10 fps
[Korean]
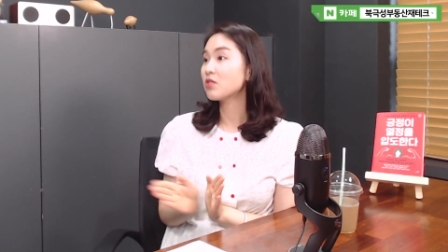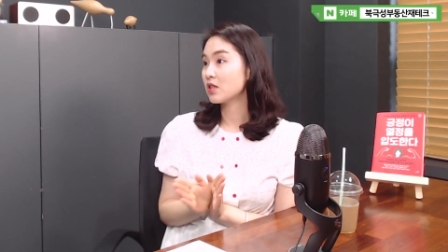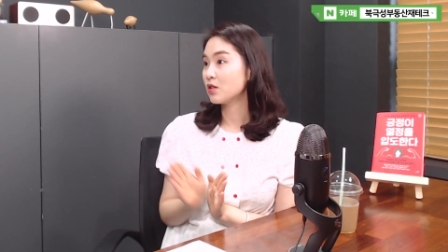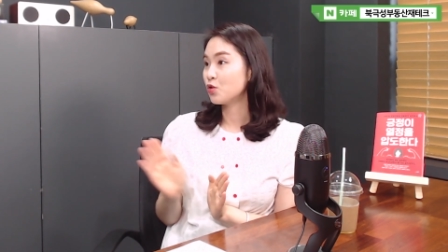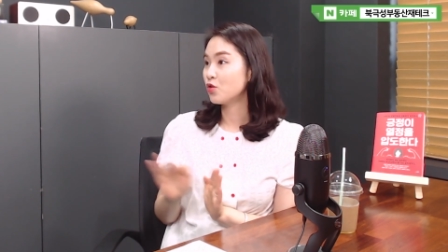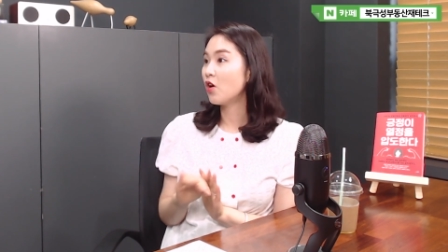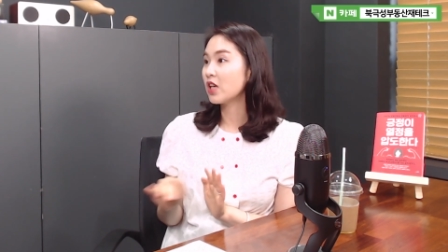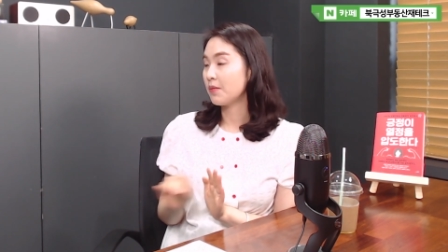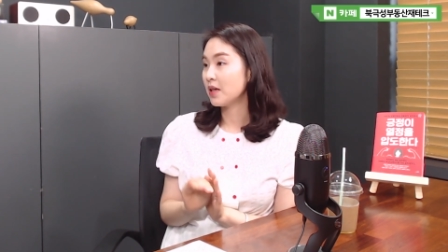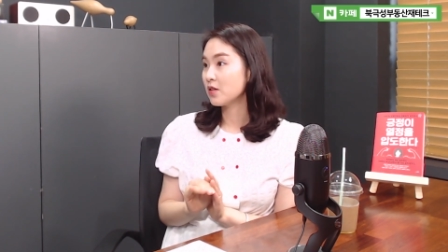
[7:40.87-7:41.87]
그 주거
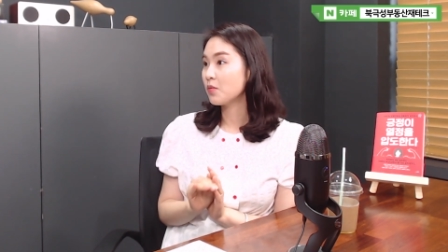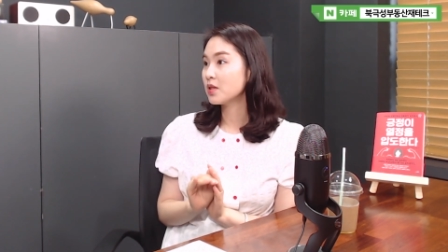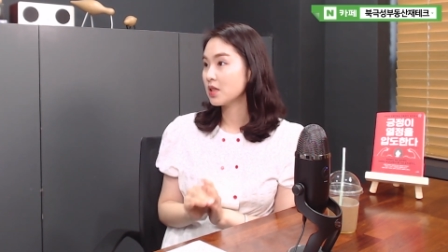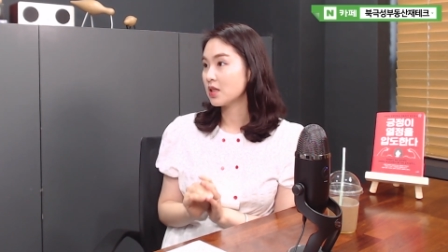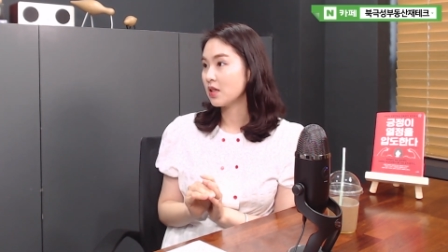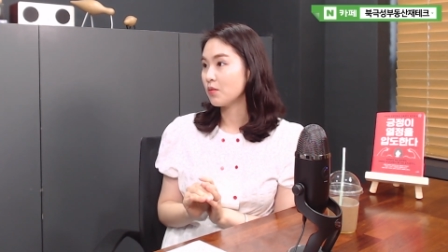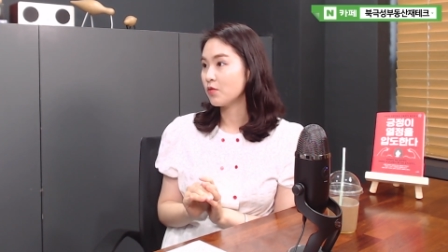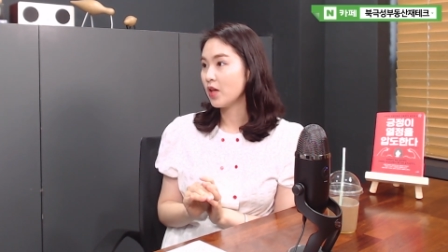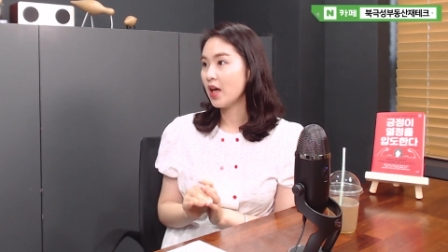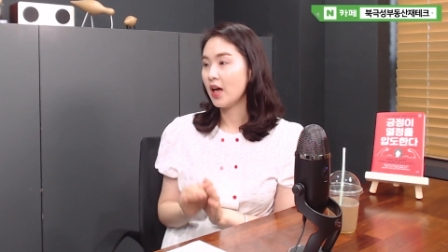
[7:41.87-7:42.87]
기반 서비스이기
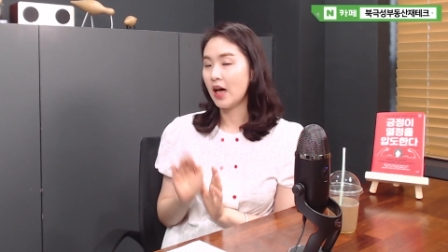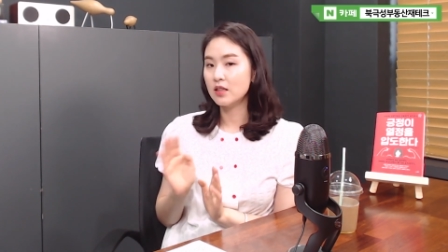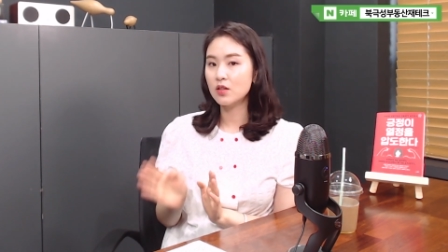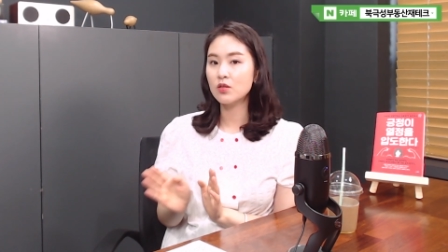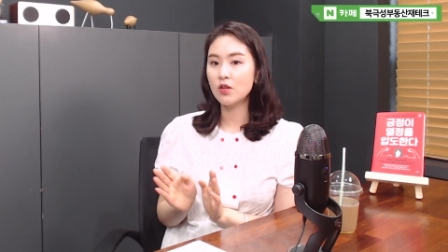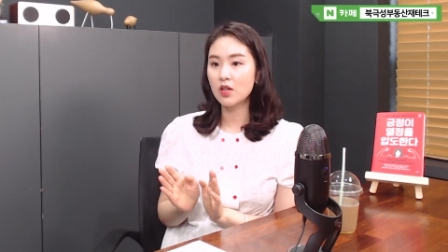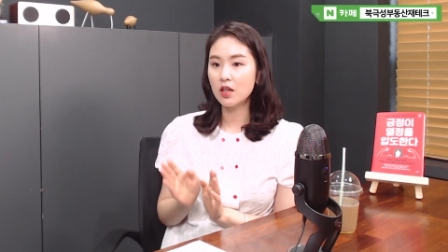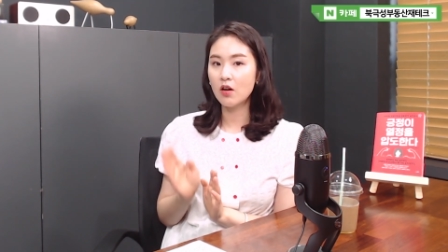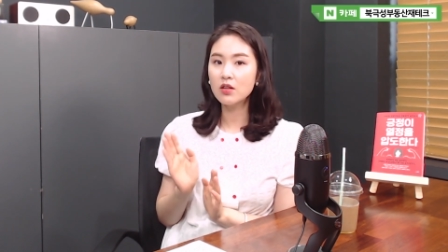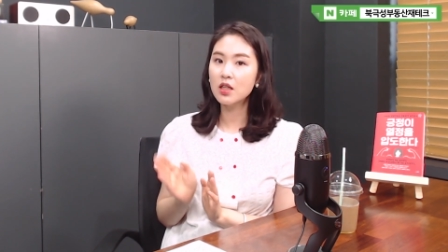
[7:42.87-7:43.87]
때문에
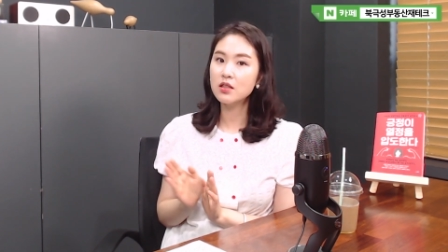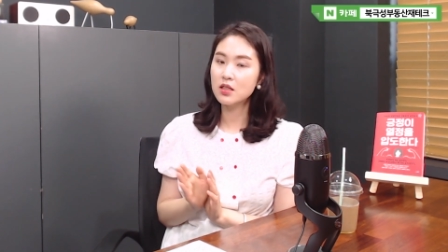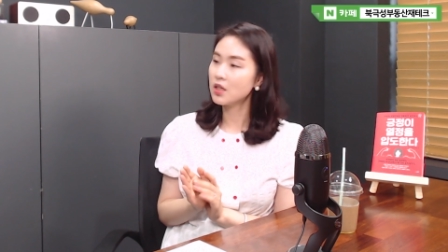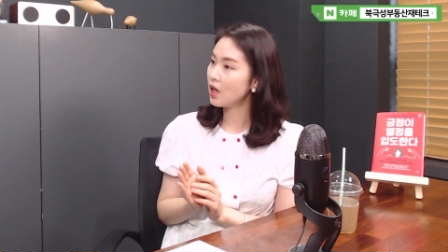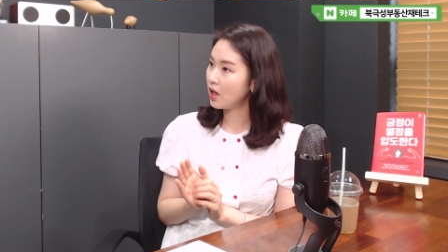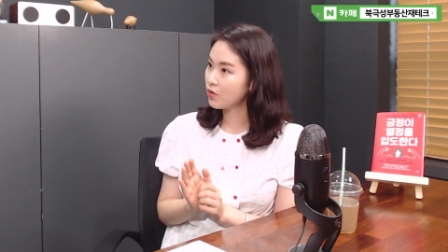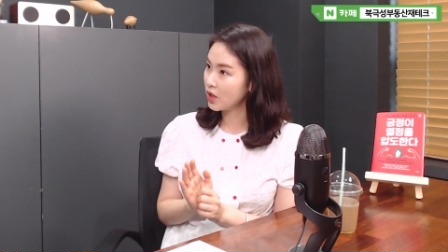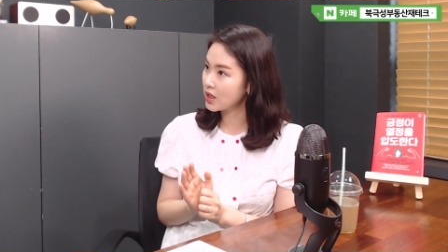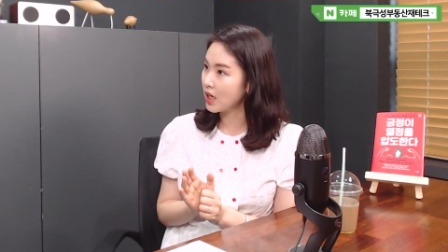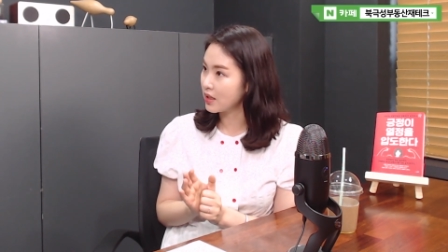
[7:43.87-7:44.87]
안정적인 컨텐츠가
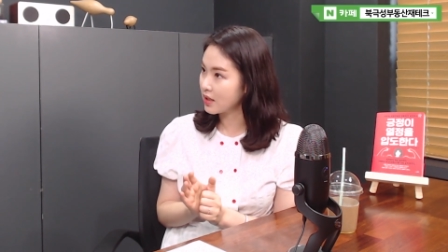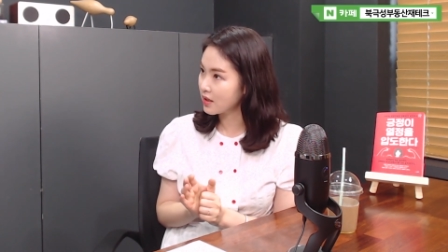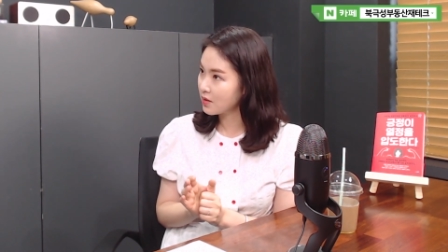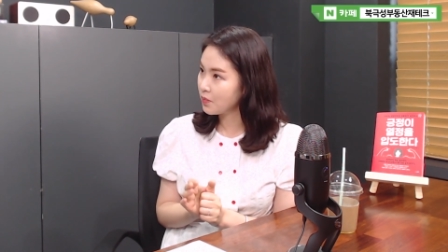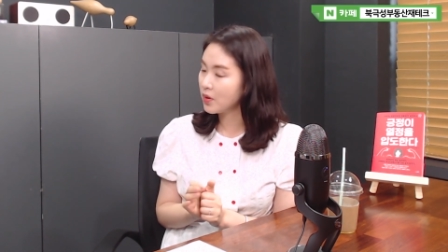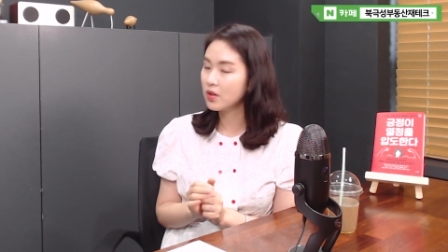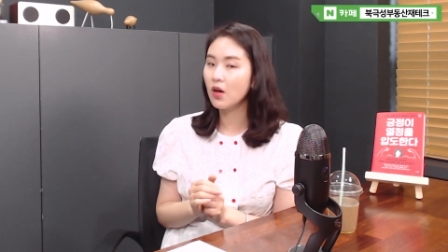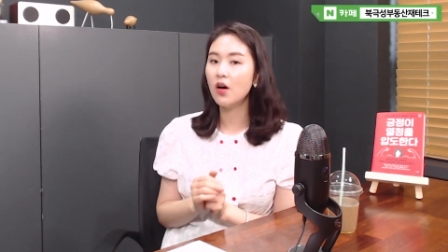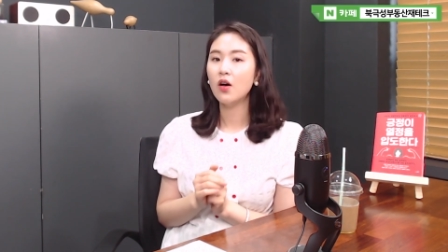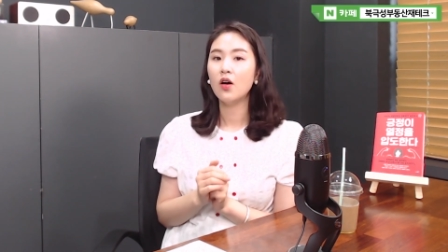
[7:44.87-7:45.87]
되지 않을까 싶어서